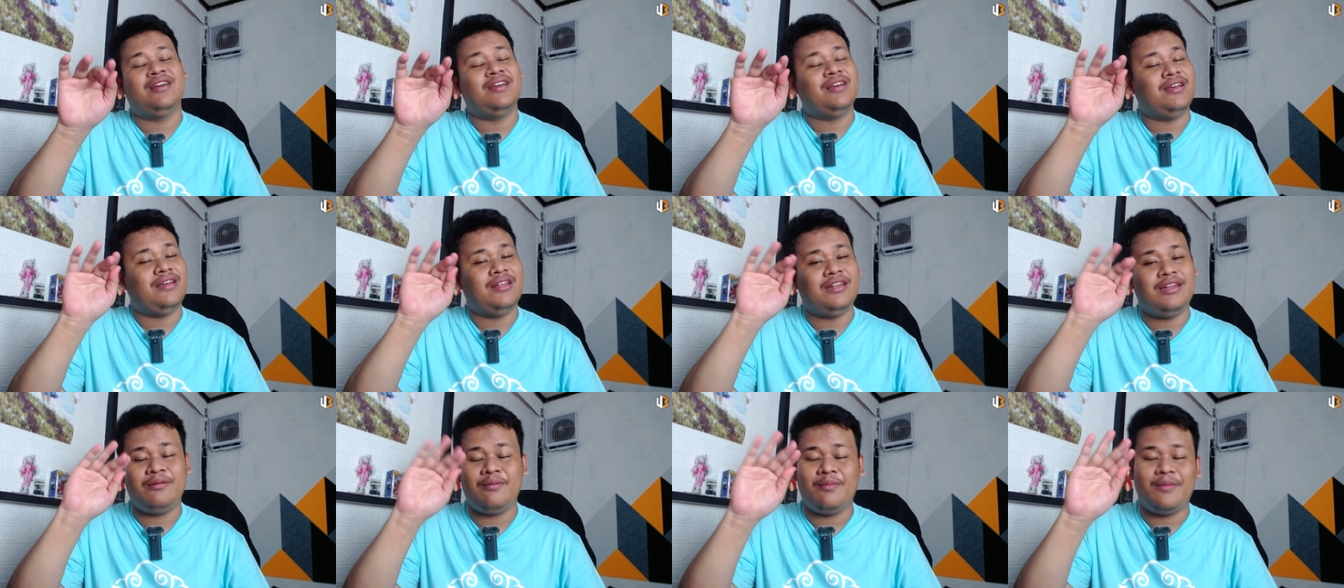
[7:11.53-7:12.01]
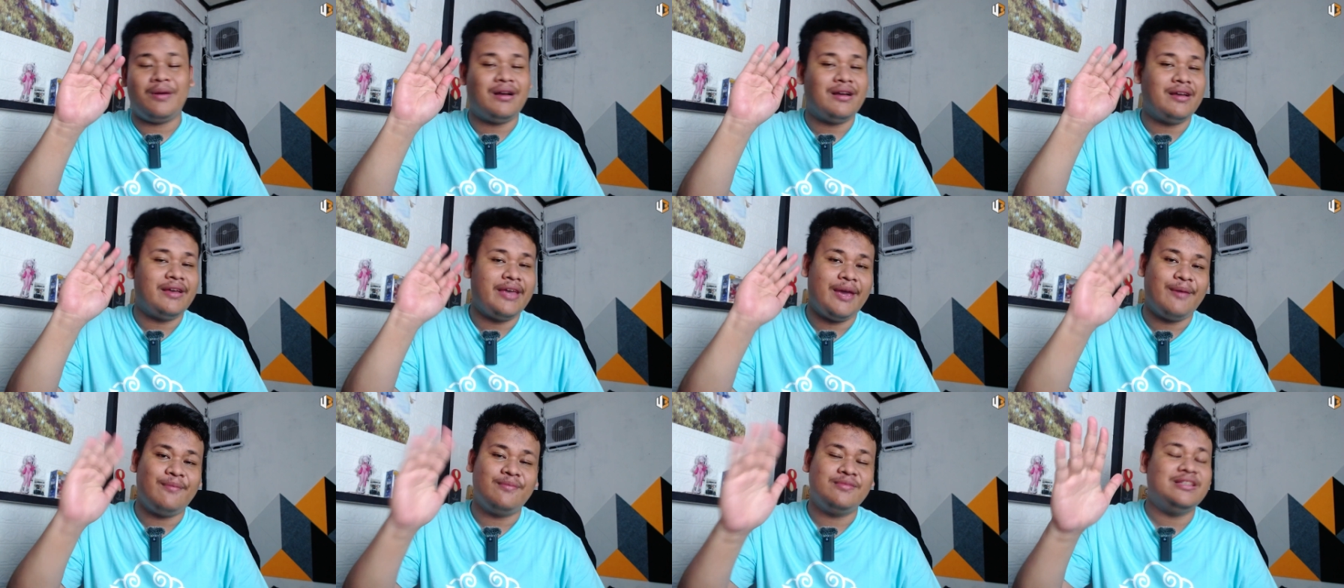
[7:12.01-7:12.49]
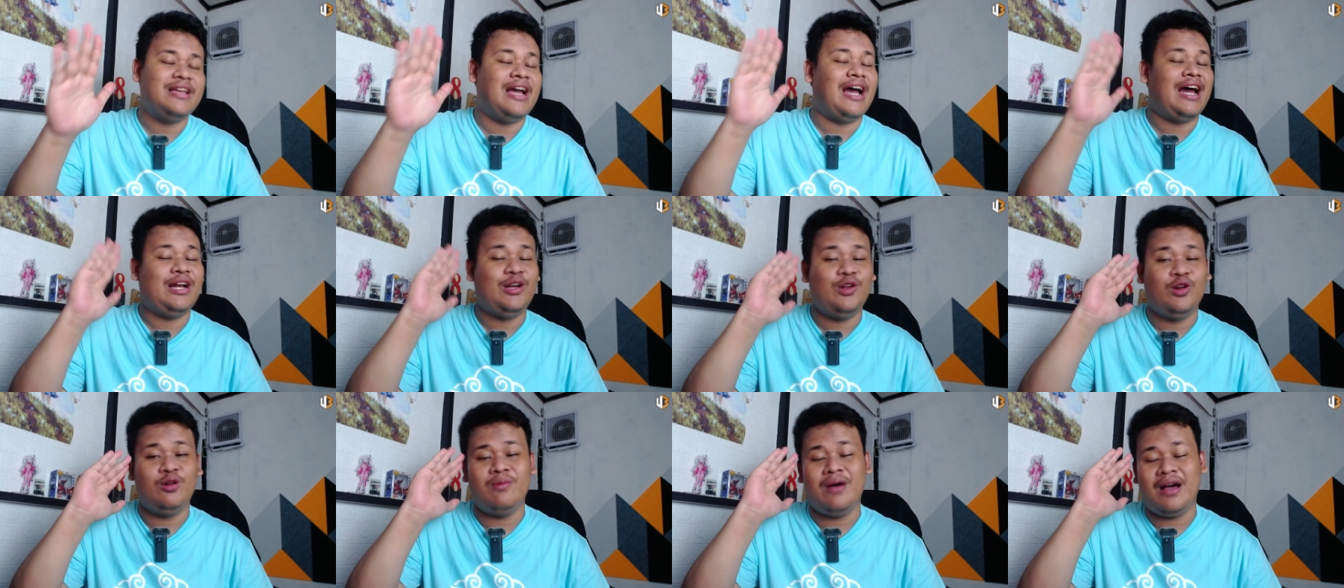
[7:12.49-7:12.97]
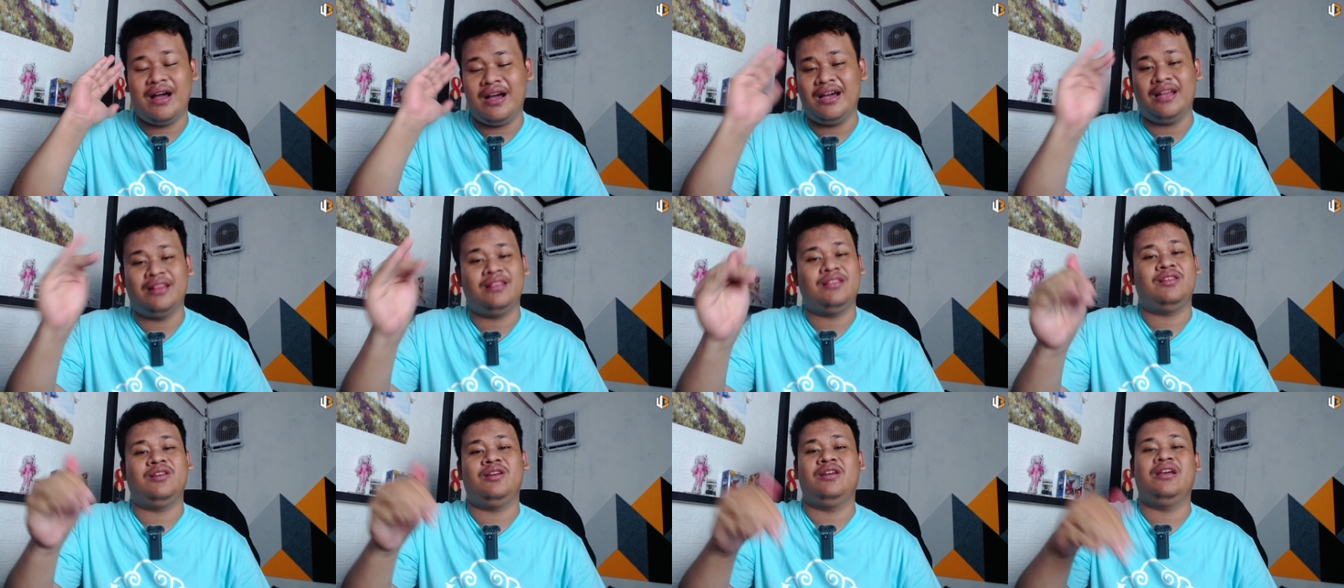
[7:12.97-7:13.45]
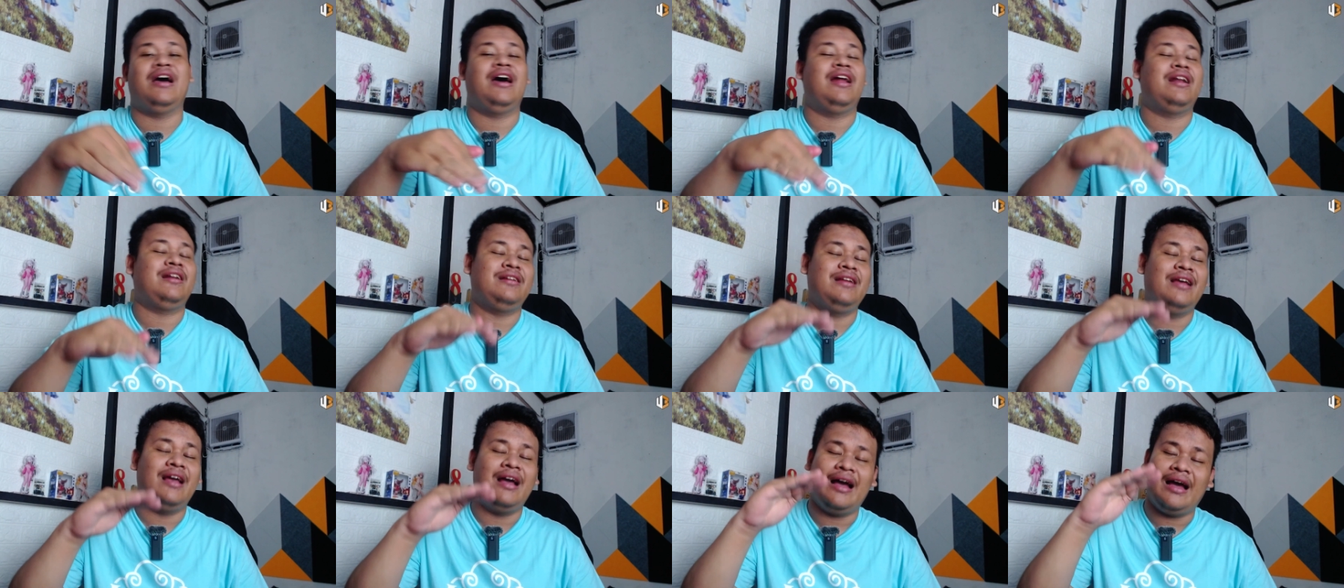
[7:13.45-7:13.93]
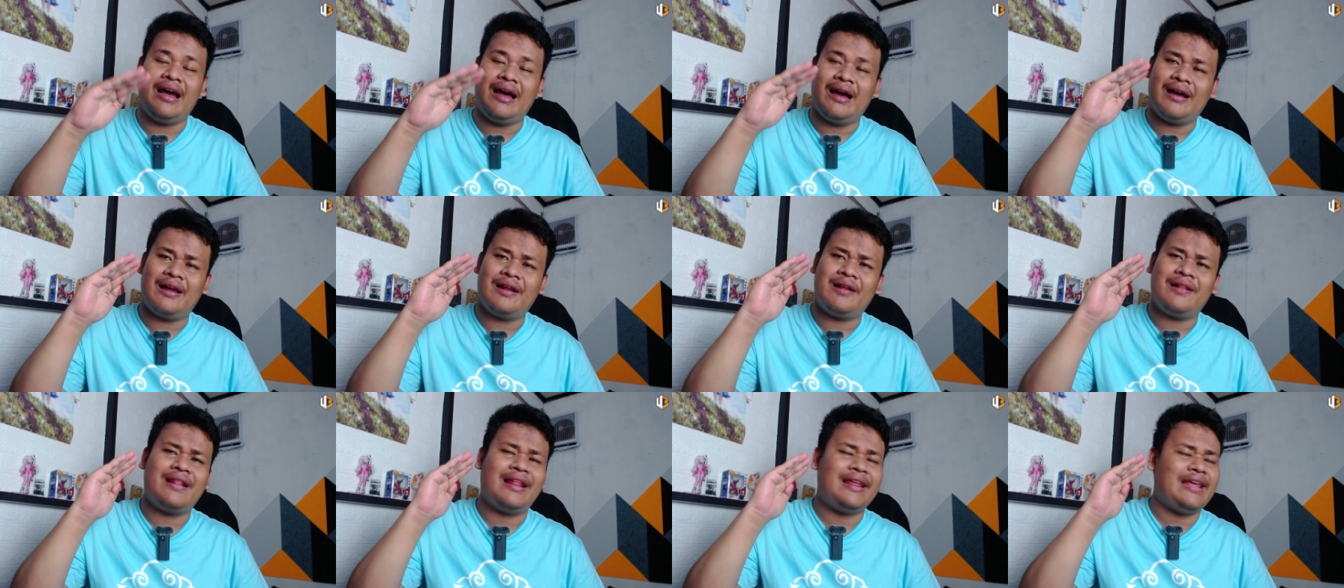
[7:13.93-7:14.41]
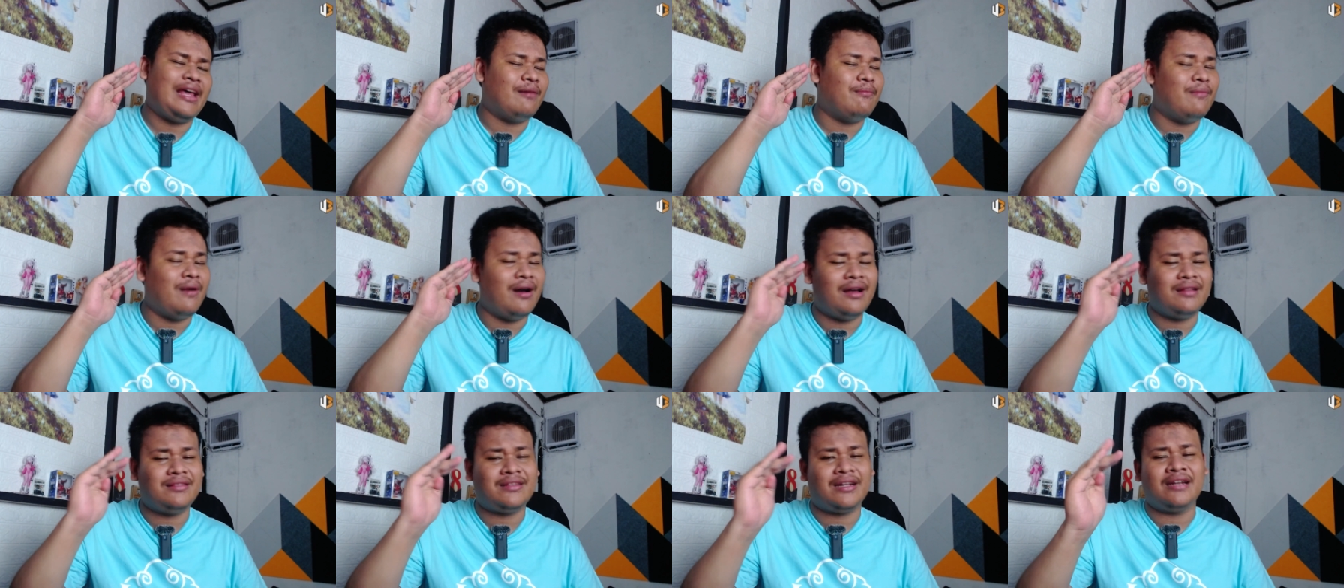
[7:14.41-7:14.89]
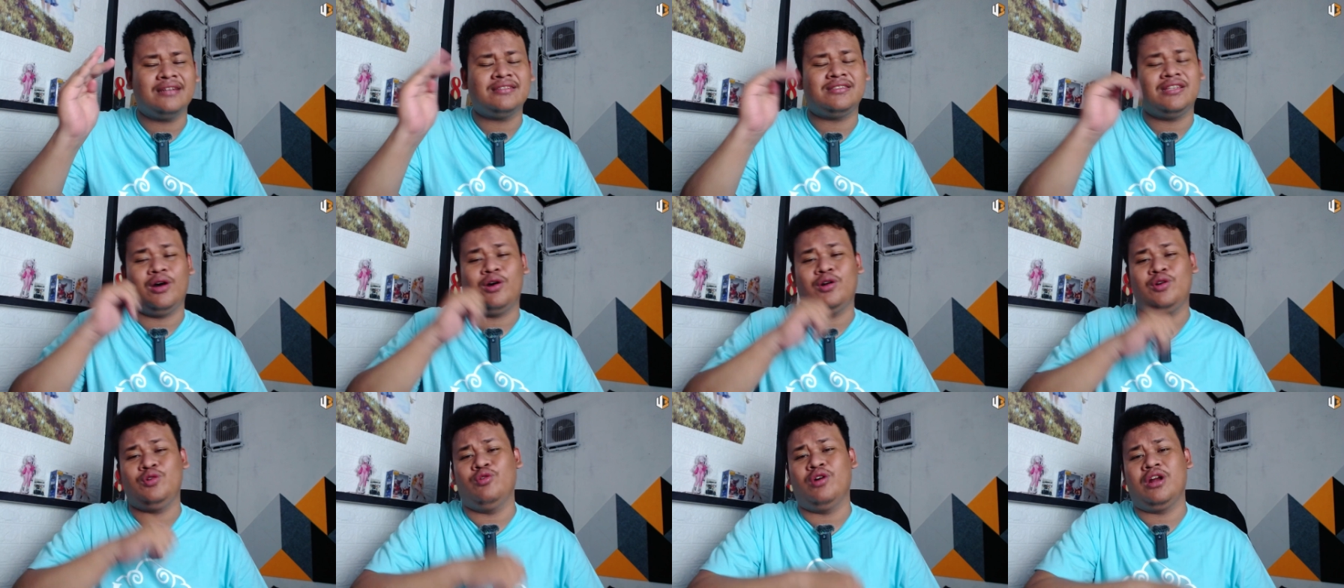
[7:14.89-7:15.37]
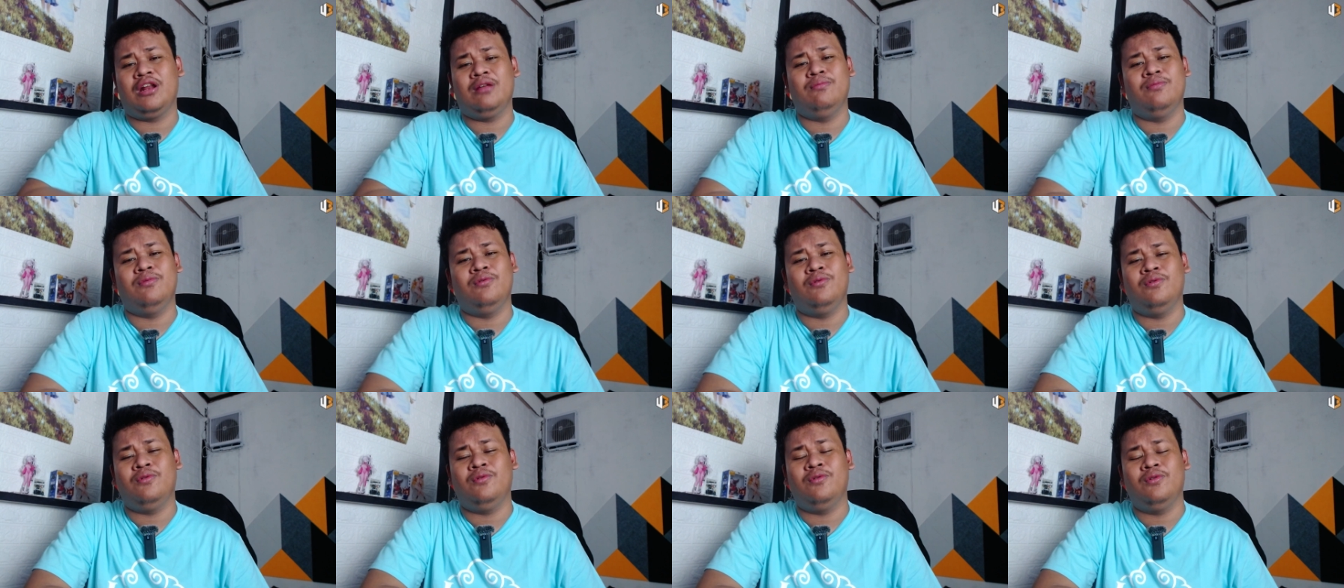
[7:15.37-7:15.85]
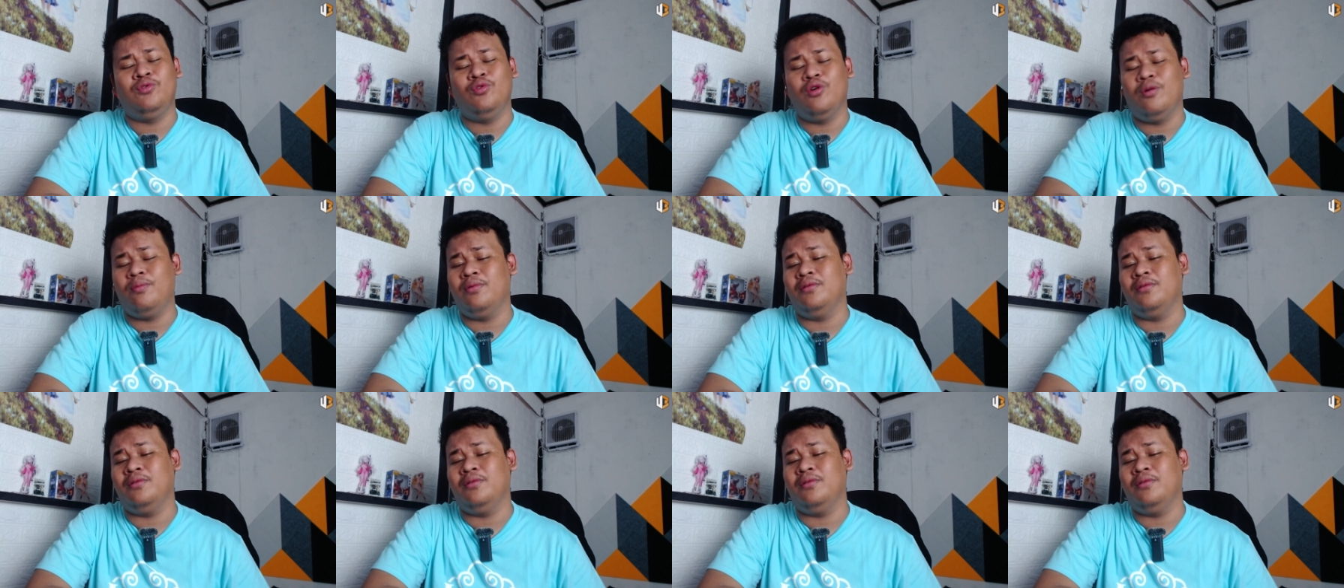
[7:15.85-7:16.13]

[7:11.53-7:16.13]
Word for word: ini memang game jadul banget dan gak layak banget rilis tahun 2023